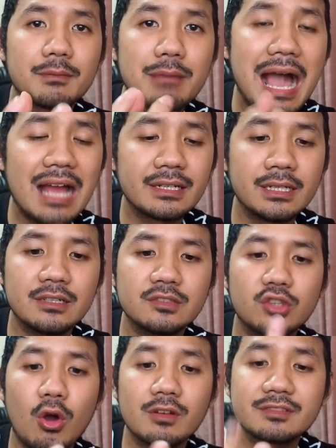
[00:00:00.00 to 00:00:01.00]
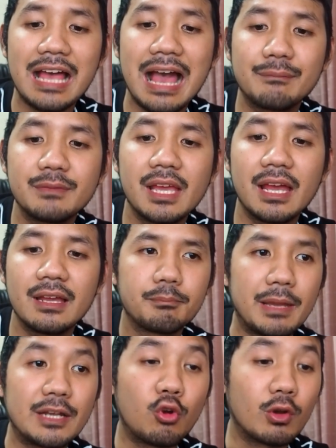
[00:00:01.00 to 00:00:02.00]
ภาค1 2 3เนี่ย
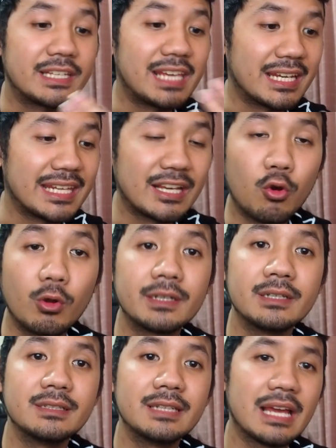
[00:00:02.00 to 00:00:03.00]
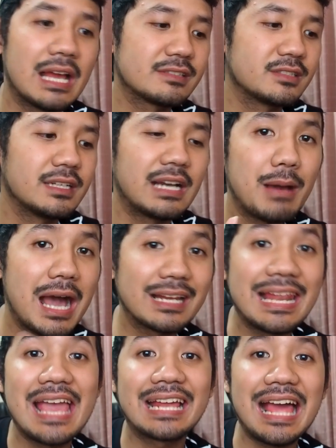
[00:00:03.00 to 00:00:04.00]
เป็นคนเขียนอีกคนนึงนะฮะซึ่งภาค
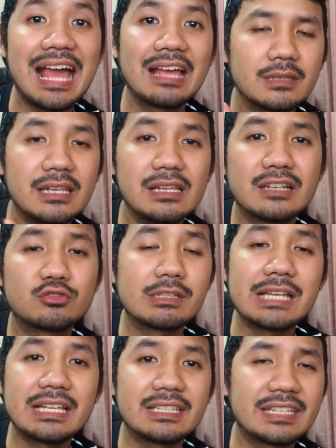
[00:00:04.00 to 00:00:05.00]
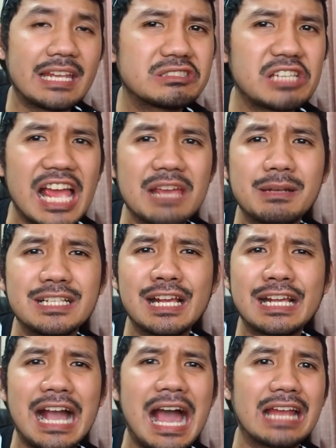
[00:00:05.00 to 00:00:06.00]
แรกและในเรื่องส่วนใหญ่จะเน้นใช้บรรยา
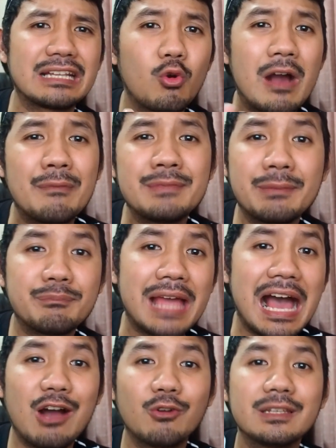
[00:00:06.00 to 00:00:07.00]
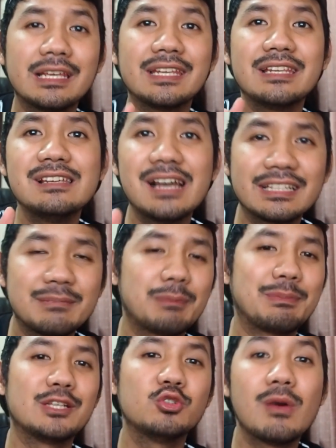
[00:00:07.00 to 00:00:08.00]
กาศความเหน็บหนาวในเรื่องที่มัน
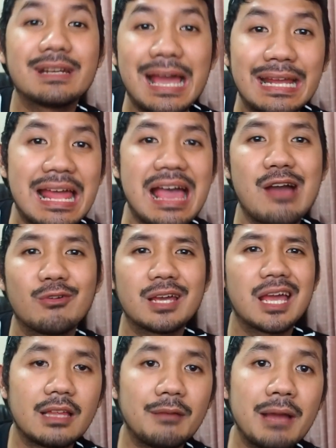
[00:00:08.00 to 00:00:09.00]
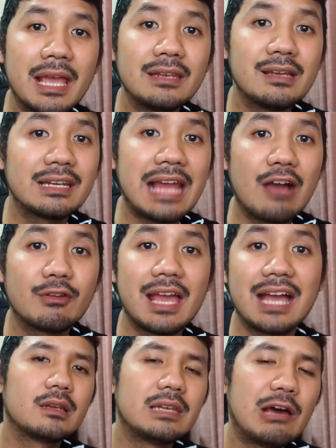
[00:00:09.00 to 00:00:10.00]
เป็นช่วงหน้าหนาวนะฮะทำให้เรื่องราวเนี่ย
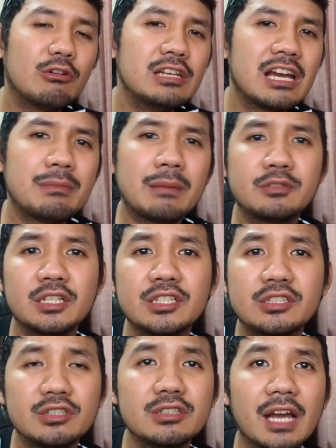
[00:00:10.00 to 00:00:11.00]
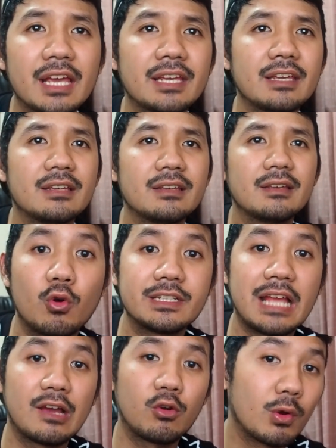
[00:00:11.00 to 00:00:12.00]
เล่าเรื่องแบบเฉยๆคน
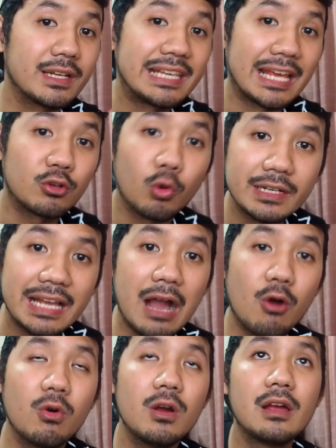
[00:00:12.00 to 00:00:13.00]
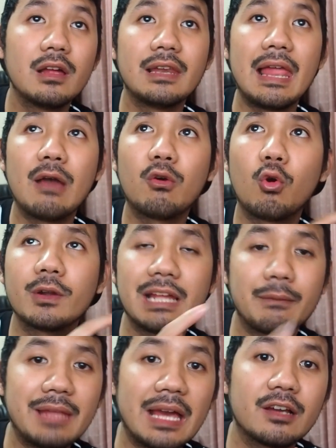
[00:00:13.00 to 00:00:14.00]
อย่างคนเขียนคนเก่าแล้วคน
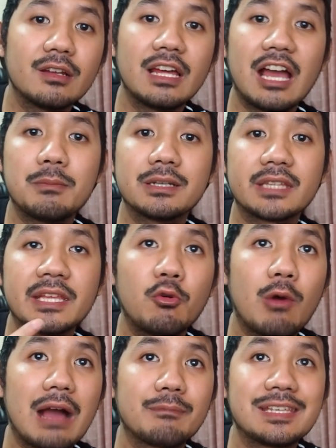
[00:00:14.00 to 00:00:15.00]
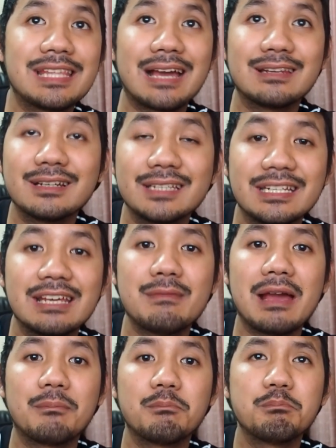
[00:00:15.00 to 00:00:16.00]
ทำหนังก็เลยเอามาตีความในหนังเรื่องนี้ได้
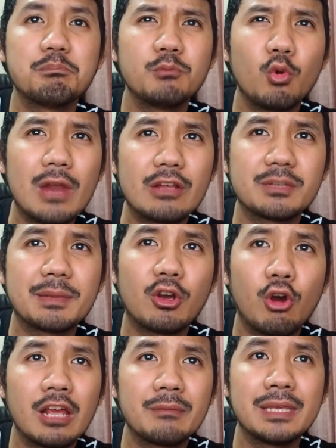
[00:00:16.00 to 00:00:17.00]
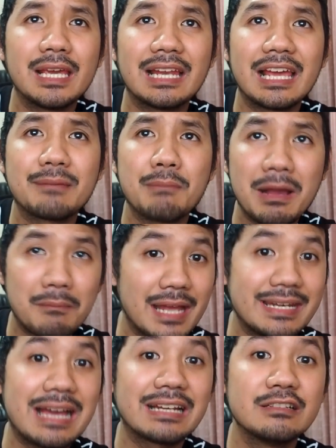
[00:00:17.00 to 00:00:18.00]
แบบ ดูแล้วจะไม่ค่อยมีอะไรมากมาย
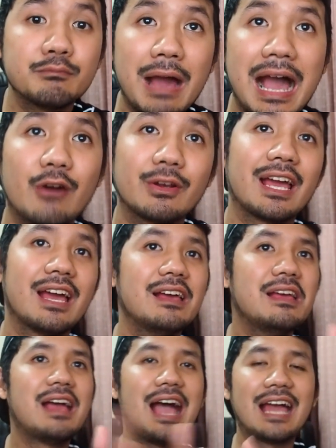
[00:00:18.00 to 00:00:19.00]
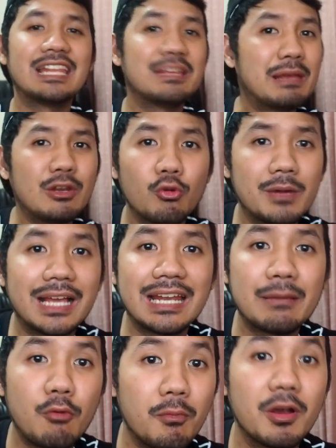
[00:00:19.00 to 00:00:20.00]
นักหรือเปล่านะ อันนี้ไม่รู้เหมือนกัน
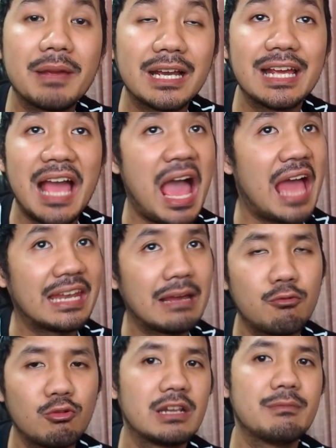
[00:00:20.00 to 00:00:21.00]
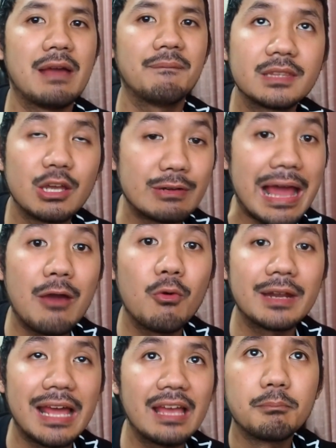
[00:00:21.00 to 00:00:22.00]
นะ ผมก็ไม่เคยอ่านนะพูดในแบบ
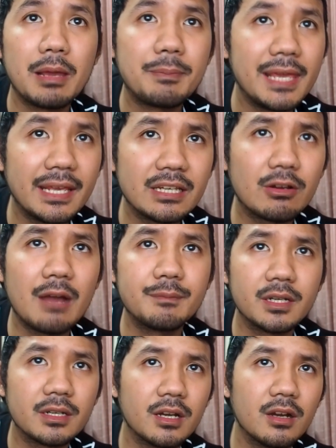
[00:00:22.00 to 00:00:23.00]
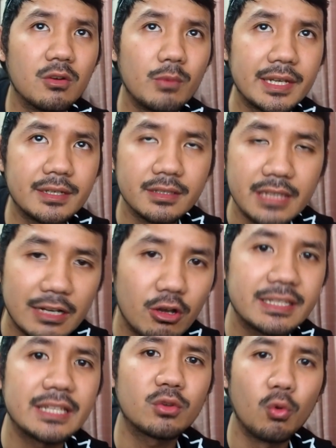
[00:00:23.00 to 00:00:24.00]
เดาๆนะ ไม่พีคเท่ากับ The Girl with the Dragon
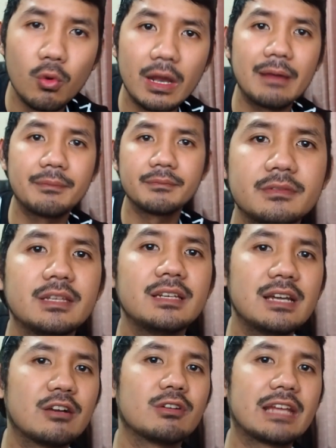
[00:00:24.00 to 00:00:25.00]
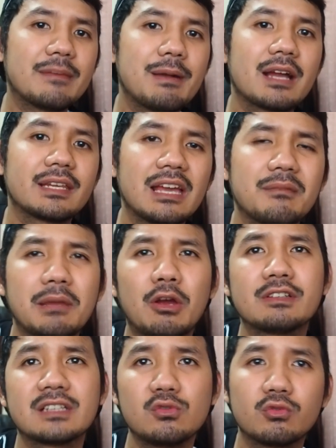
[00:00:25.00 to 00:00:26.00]
Tattoo ครับในเรื่องของในภาคนี้ ไม่ค่
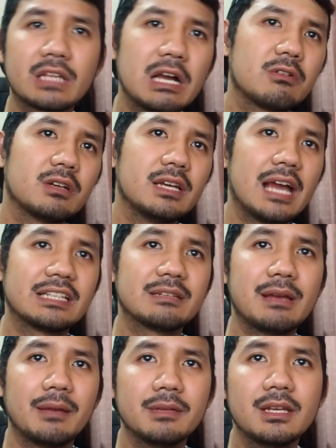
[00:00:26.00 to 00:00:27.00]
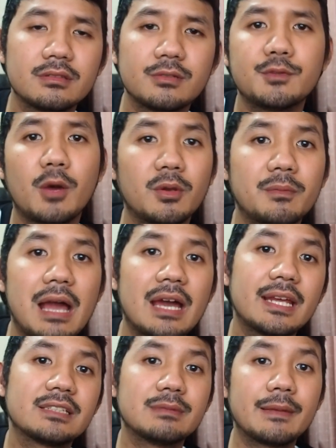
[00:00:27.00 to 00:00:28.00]
อยสนุกเท่า ก็เลยอาจจะแบบดรอปลงมา
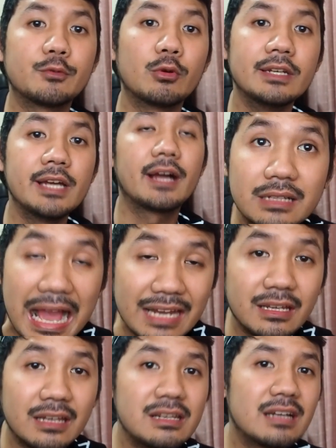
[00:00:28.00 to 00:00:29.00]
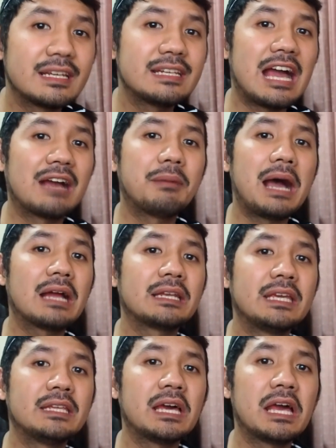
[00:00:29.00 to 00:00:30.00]
นะสำหรับตัวเรื่องการเดินเรื่องในหนังภาค
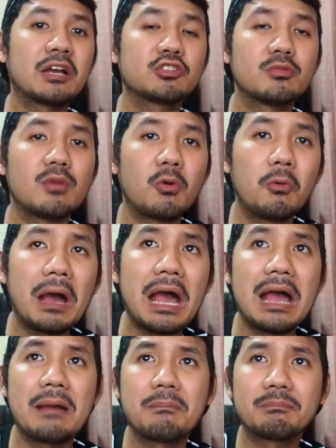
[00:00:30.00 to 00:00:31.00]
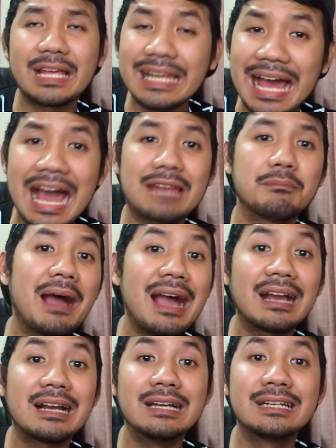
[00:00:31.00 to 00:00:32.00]
นี้นะฮะก็ต้องบอกว่าตลาดมา
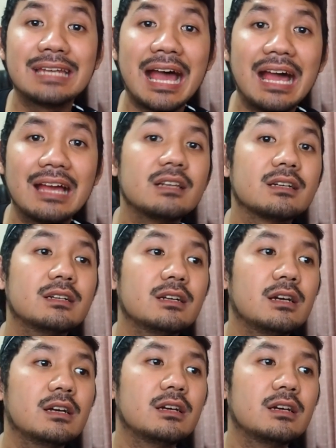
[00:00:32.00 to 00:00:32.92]
กขึ้นนะคือ